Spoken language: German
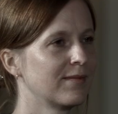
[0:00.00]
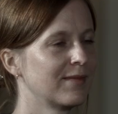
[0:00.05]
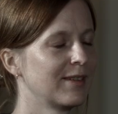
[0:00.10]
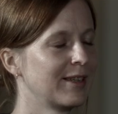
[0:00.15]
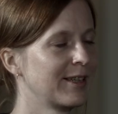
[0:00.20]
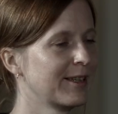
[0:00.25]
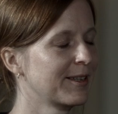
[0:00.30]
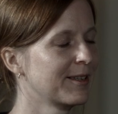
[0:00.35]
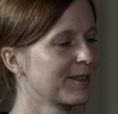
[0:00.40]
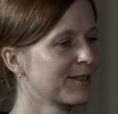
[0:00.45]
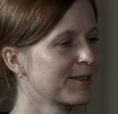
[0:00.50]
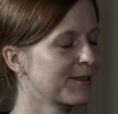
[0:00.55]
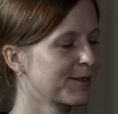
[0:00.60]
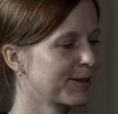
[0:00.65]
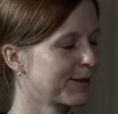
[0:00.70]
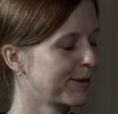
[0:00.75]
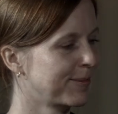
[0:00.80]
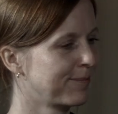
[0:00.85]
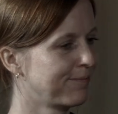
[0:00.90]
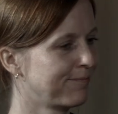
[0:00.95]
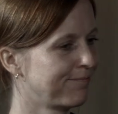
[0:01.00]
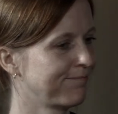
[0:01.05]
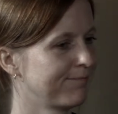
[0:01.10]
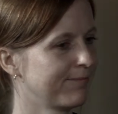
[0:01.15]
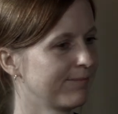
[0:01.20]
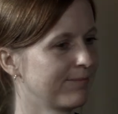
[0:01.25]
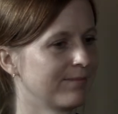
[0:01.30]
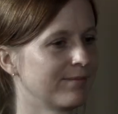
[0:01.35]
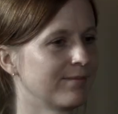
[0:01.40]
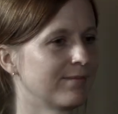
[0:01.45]
Ja, das,
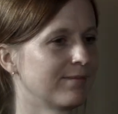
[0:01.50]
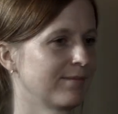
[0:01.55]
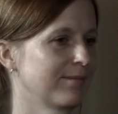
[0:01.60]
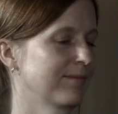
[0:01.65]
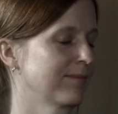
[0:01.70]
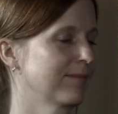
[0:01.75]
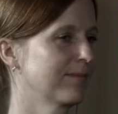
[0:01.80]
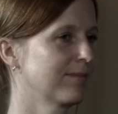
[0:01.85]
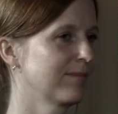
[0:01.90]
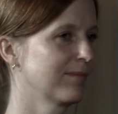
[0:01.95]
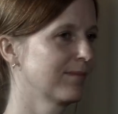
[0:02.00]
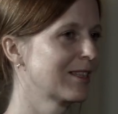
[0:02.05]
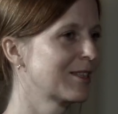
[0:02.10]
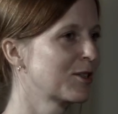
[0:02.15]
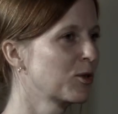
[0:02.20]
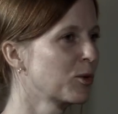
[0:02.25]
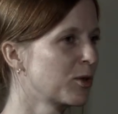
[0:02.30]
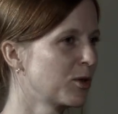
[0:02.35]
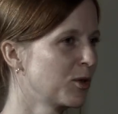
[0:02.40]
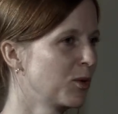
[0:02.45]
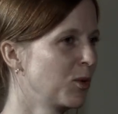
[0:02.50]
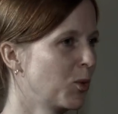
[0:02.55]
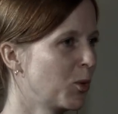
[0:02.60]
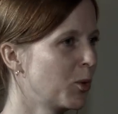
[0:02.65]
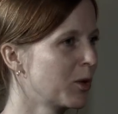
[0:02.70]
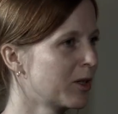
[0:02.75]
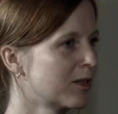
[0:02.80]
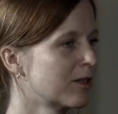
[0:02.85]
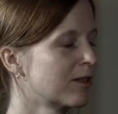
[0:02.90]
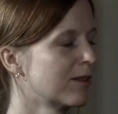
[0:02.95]
ähm, das
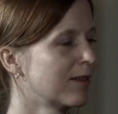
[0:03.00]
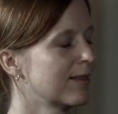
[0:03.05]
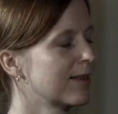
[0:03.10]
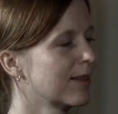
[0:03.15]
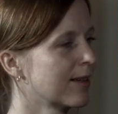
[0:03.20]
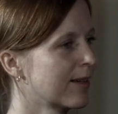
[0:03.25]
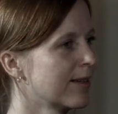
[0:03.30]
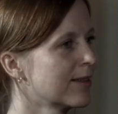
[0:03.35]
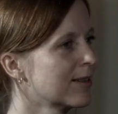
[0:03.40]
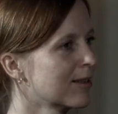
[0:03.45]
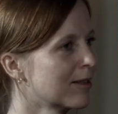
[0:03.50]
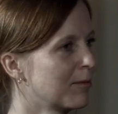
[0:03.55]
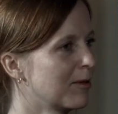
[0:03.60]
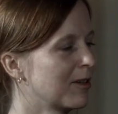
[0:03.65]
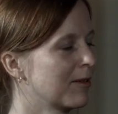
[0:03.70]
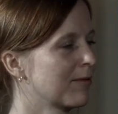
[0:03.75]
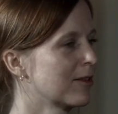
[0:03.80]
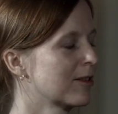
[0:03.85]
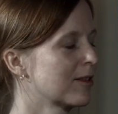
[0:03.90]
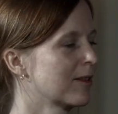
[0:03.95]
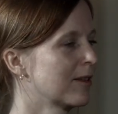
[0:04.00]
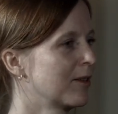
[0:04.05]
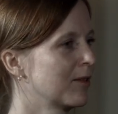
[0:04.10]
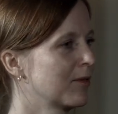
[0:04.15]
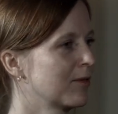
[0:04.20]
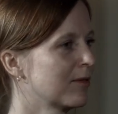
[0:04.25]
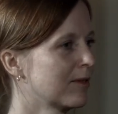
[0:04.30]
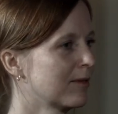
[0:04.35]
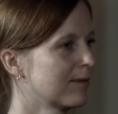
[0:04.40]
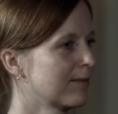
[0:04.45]
soziologische Interesse habe ich
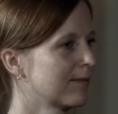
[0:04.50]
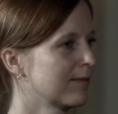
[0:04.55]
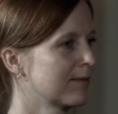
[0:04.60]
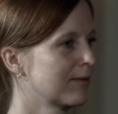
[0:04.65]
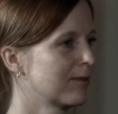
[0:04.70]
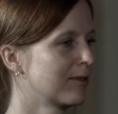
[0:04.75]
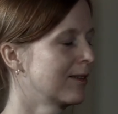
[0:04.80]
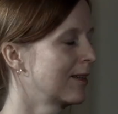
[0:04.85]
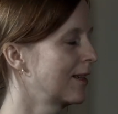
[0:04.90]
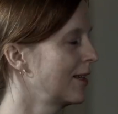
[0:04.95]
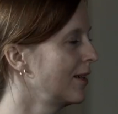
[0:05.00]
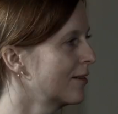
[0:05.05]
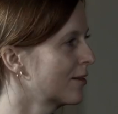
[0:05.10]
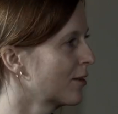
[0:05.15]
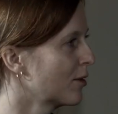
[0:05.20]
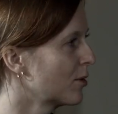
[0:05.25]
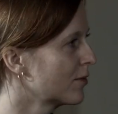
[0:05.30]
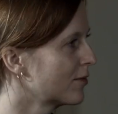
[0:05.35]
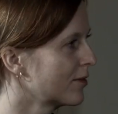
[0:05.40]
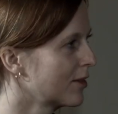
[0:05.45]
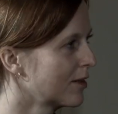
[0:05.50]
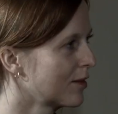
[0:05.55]
wahrscheinlich von, von Kind auf